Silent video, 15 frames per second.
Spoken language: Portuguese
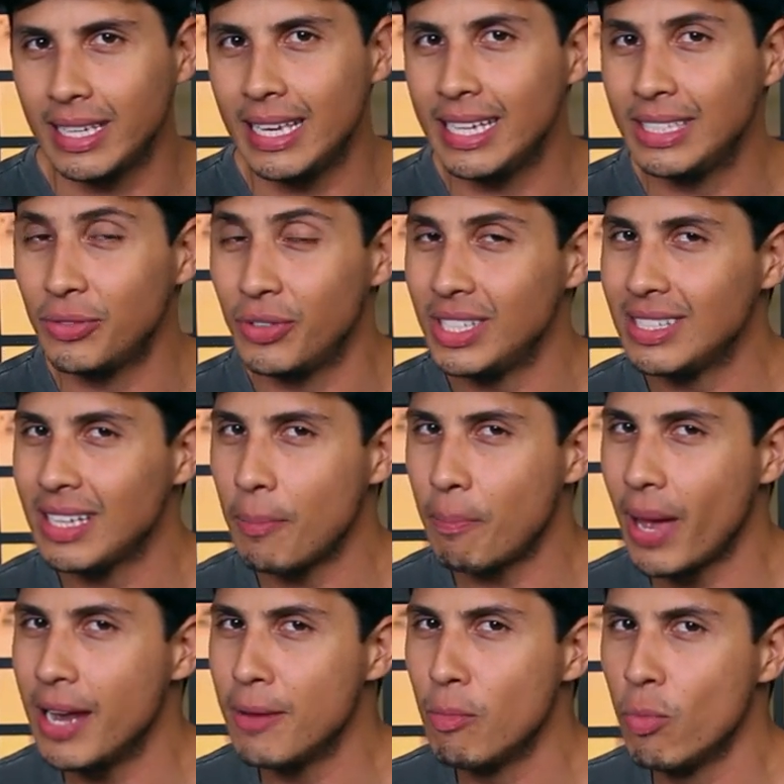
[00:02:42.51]
E às vezes a
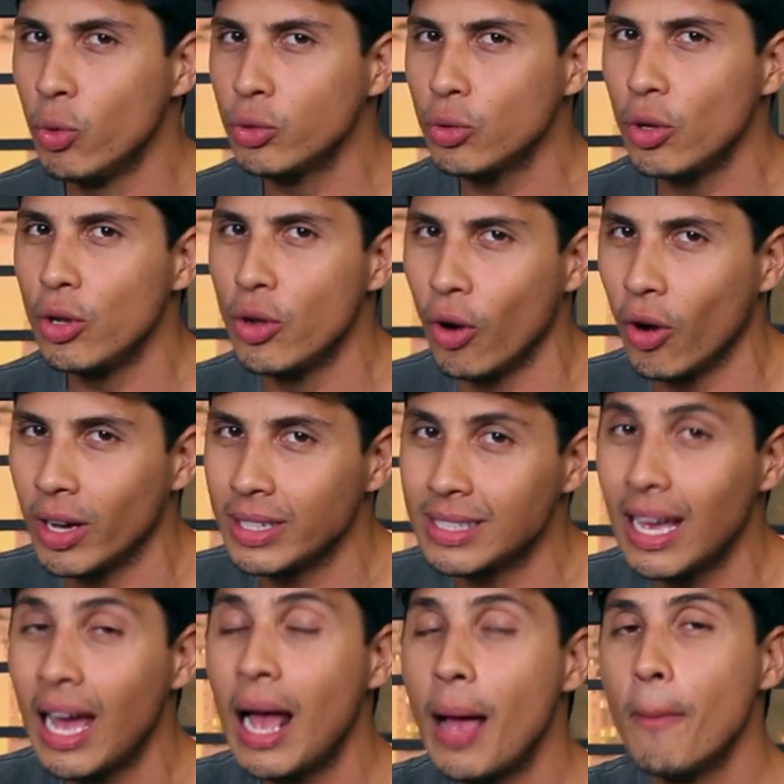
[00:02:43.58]
pele muito
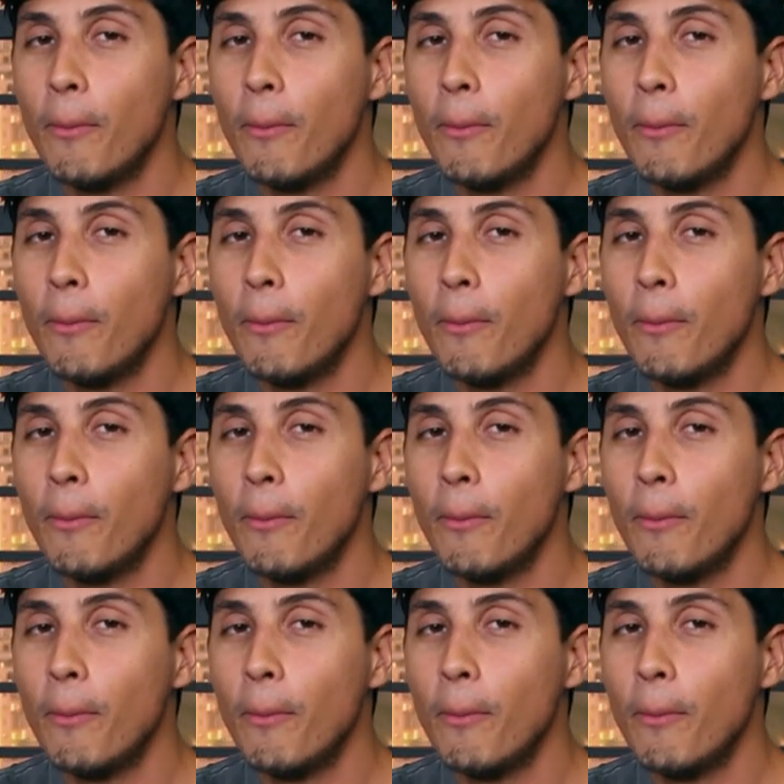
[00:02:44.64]
oleosa